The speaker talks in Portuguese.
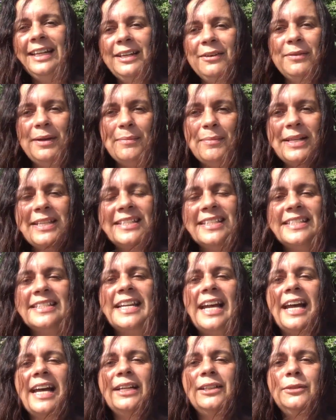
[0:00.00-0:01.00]
Não é
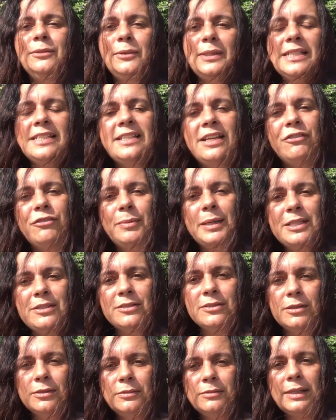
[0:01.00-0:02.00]
batizado. O Estevo
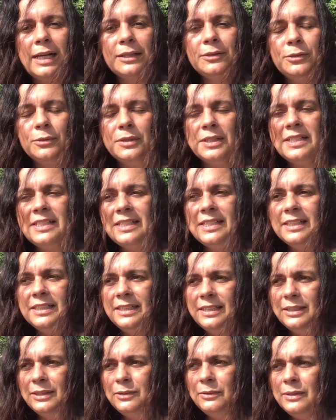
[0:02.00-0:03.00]
batizou com 14
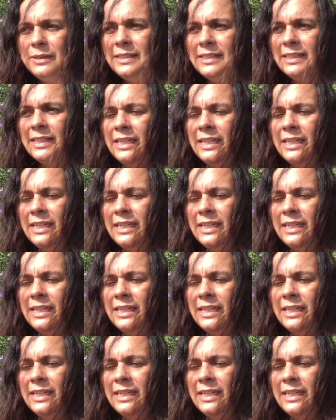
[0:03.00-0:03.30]
anos.